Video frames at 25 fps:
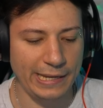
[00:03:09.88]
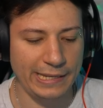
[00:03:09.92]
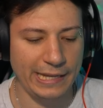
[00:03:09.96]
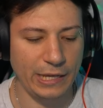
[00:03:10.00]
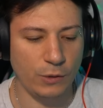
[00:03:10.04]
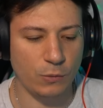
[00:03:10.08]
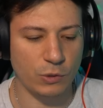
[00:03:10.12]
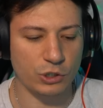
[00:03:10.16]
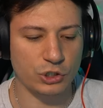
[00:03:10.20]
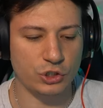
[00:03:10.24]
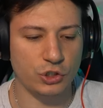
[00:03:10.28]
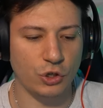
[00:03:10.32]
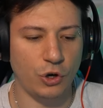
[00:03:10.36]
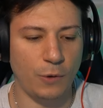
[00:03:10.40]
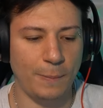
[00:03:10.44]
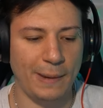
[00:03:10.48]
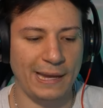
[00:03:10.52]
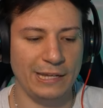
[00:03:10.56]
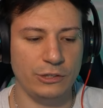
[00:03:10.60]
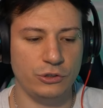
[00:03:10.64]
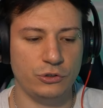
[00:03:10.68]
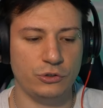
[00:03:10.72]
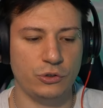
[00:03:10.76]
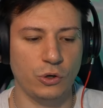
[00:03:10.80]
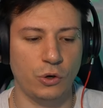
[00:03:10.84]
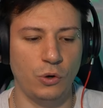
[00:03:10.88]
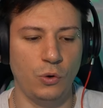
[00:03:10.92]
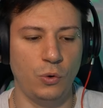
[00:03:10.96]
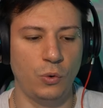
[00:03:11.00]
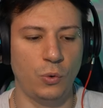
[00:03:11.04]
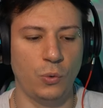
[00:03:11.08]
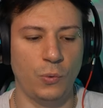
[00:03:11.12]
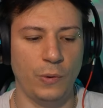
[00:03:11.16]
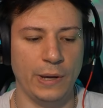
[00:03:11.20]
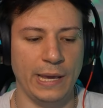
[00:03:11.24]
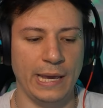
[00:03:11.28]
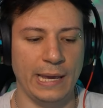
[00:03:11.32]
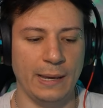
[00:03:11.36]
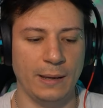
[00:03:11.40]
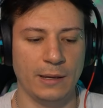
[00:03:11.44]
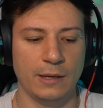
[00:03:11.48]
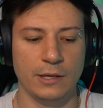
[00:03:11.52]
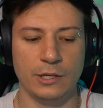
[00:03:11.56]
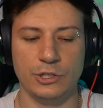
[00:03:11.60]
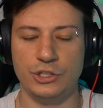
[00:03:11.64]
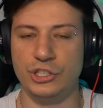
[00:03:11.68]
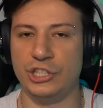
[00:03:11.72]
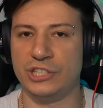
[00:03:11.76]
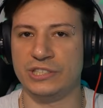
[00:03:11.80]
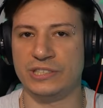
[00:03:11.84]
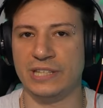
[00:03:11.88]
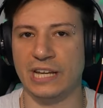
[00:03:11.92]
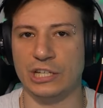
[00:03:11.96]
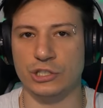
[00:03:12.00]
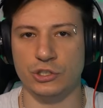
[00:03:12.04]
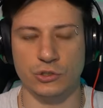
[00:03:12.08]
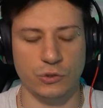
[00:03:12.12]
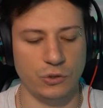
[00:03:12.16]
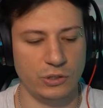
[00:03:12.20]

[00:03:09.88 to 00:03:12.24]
Quindi in questo momento lui ci sta